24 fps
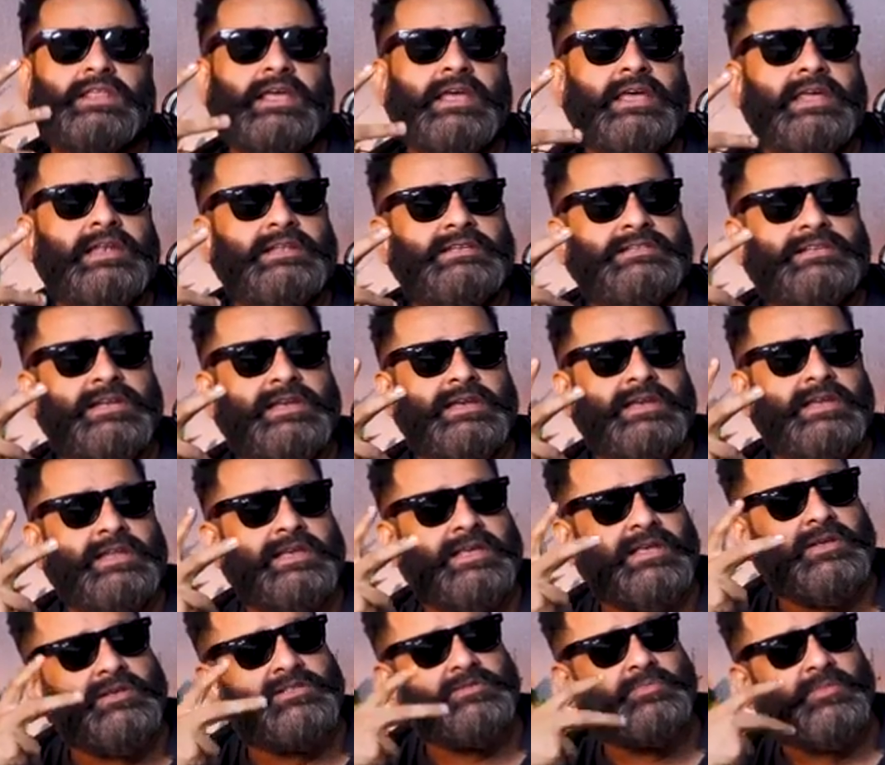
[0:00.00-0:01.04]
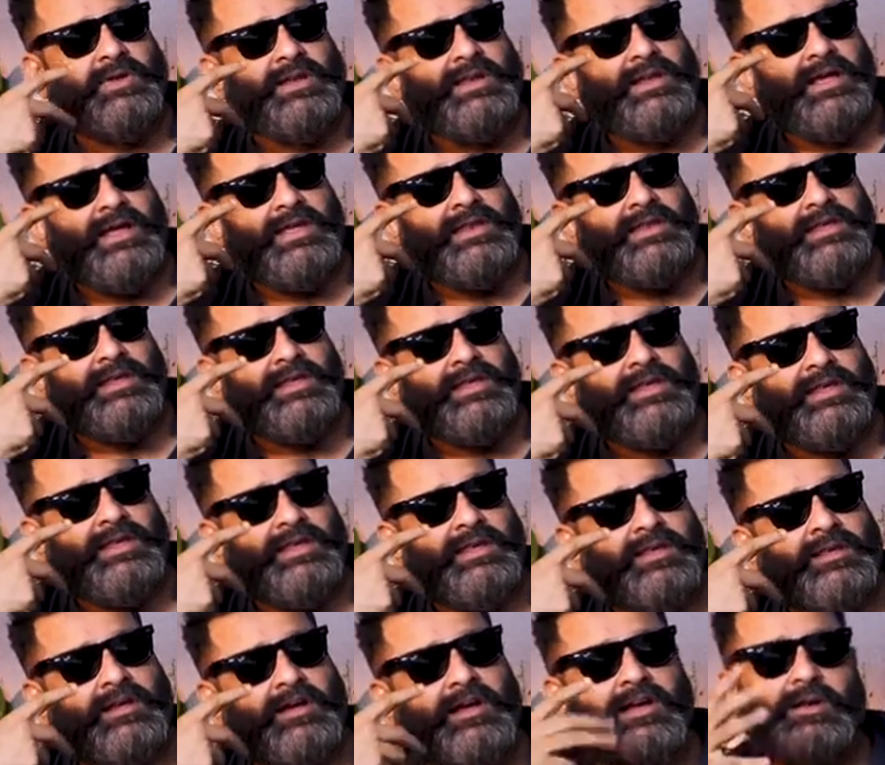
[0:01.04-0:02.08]
तेल जलने की स्मेल आ रही
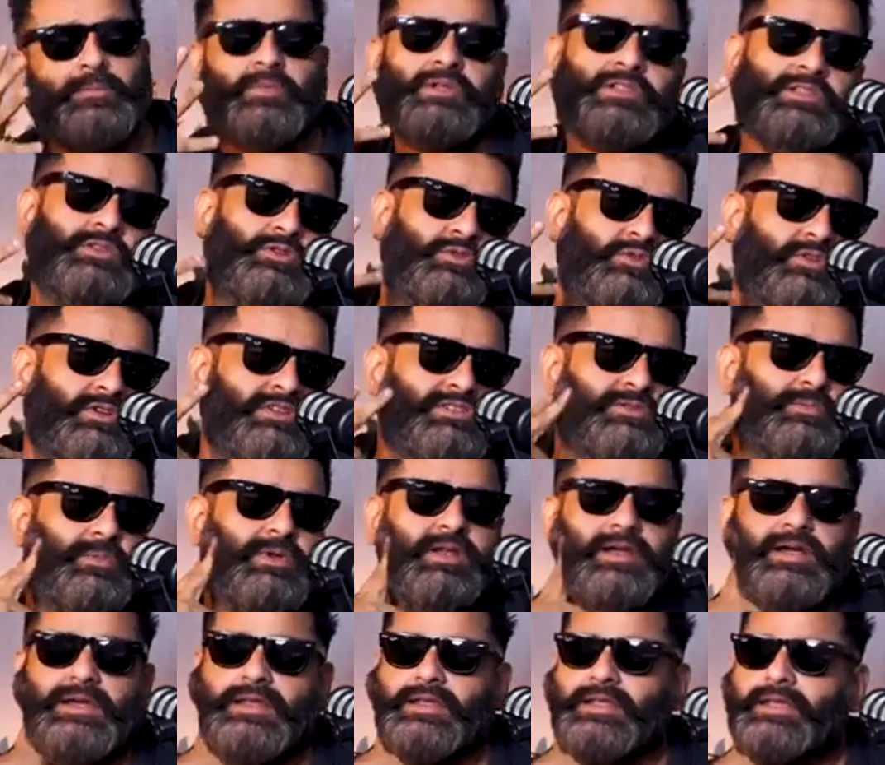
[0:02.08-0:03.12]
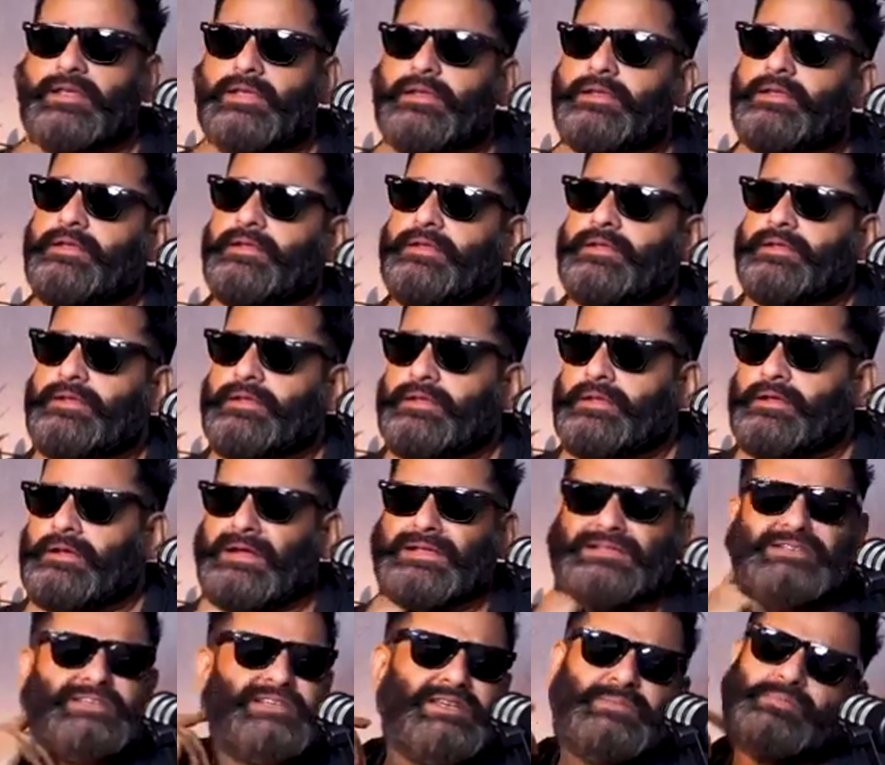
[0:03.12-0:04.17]
है हम्म। अगरबत्तियों की स्मेल आ रही है
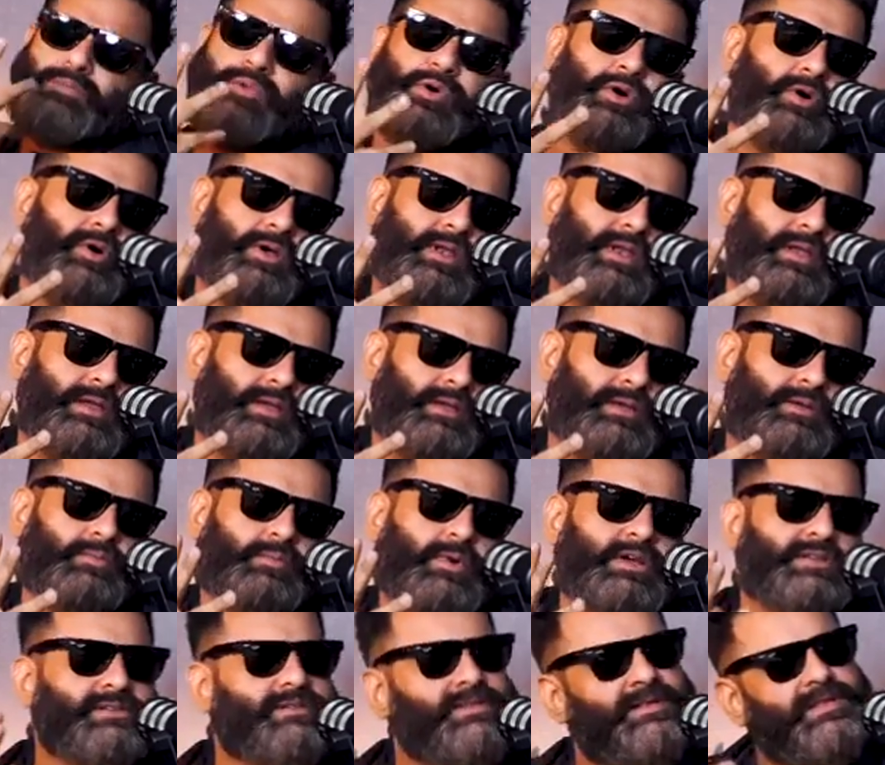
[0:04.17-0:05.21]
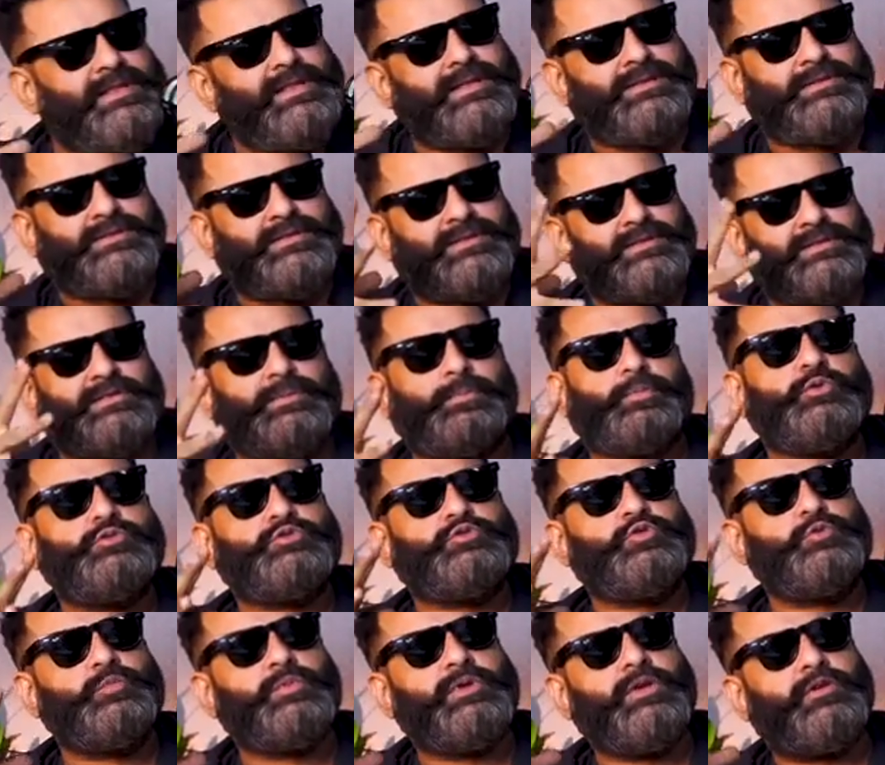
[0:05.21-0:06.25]
अजीब माहौल है मस्जिद इज़
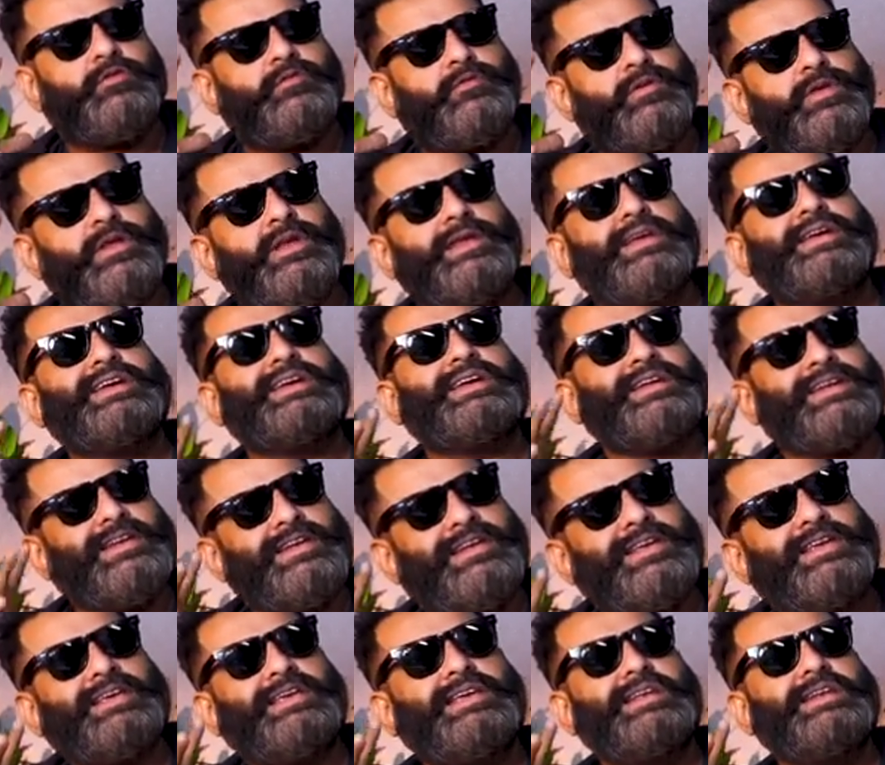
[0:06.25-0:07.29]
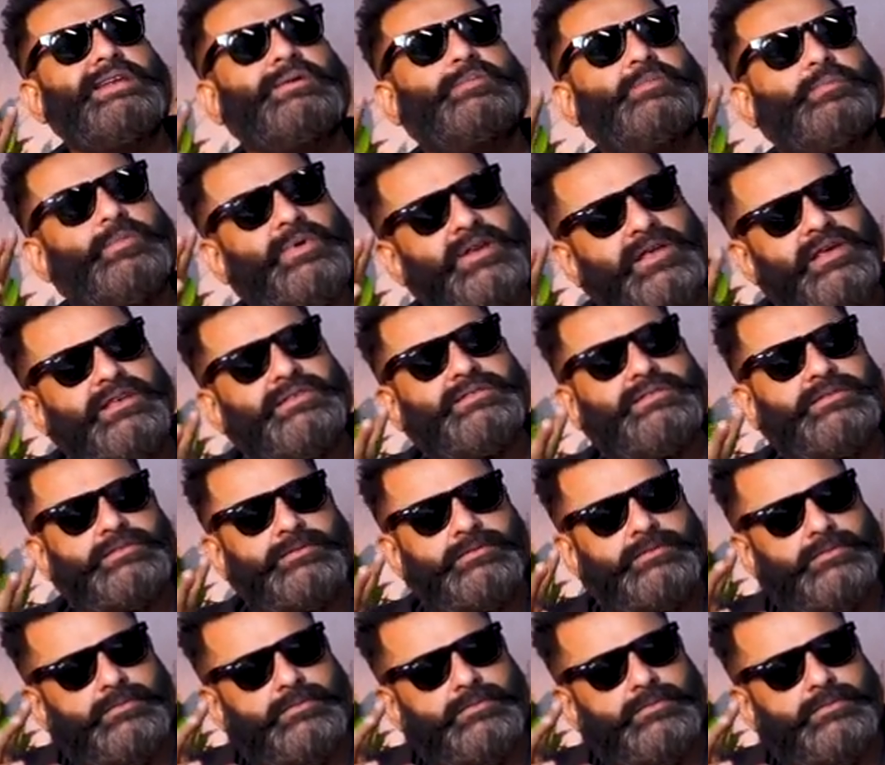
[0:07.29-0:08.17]
सपोज टू बी अ वेरी क्लीन प्लेस